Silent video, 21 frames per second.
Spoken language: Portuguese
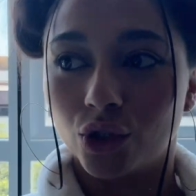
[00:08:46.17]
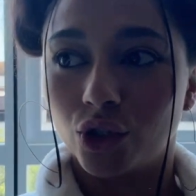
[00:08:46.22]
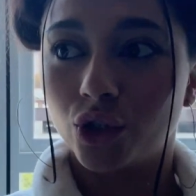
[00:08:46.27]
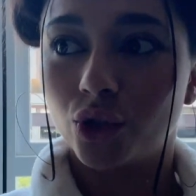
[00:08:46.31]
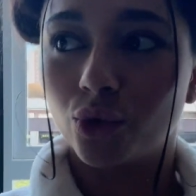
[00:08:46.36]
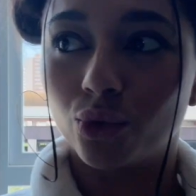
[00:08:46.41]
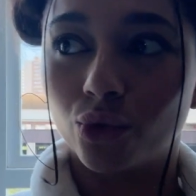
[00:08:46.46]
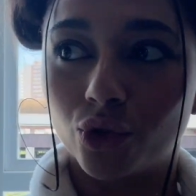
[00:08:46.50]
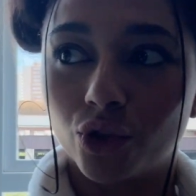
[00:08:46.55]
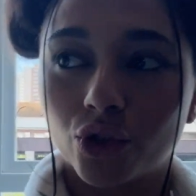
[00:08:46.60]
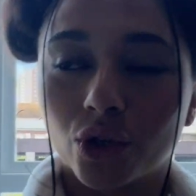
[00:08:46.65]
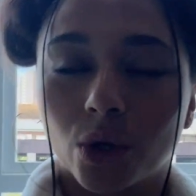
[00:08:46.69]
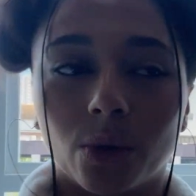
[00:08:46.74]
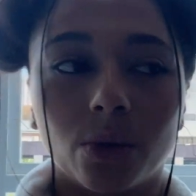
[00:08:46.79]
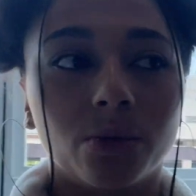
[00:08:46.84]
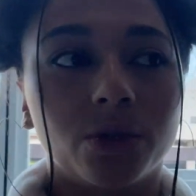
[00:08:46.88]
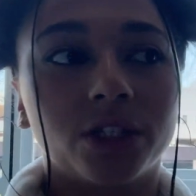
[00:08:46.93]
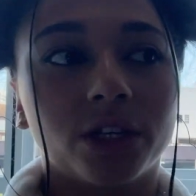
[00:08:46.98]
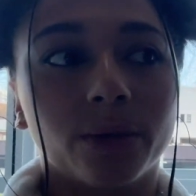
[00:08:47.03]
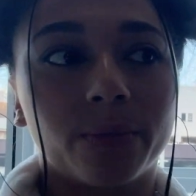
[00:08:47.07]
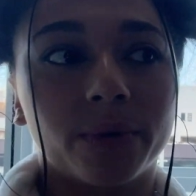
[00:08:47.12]
estúdios que eu
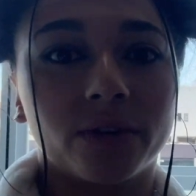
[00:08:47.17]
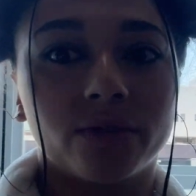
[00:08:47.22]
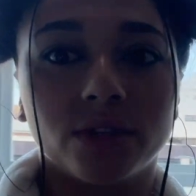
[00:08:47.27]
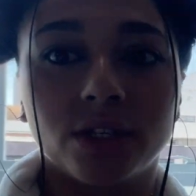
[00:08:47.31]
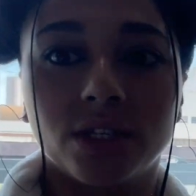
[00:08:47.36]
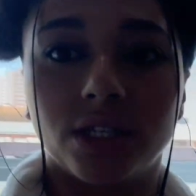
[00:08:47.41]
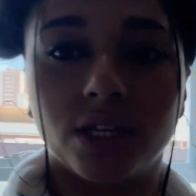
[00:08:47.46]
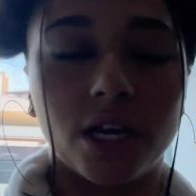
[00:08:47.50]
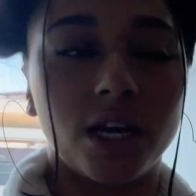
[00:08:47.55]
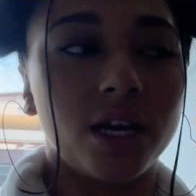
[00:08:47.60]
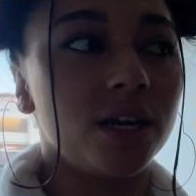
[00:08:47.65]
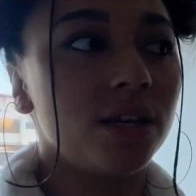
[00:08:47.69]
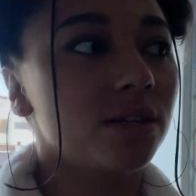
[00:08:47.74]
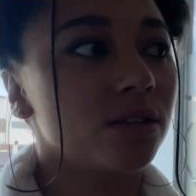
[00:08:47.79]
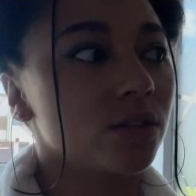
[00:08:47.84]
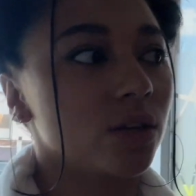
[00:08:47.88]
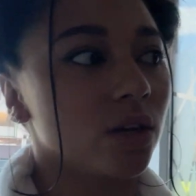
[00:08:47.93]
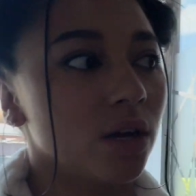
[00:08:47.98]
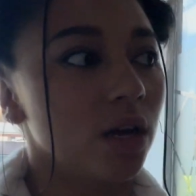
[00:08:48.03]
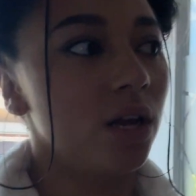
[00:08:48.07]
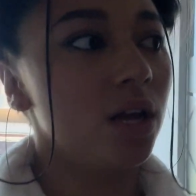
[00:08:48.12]
mostrei para
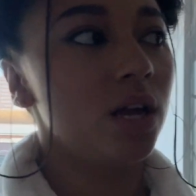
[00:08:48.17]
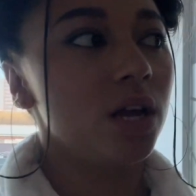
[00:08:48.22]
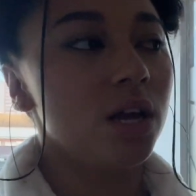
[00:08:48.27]
vocês, ó.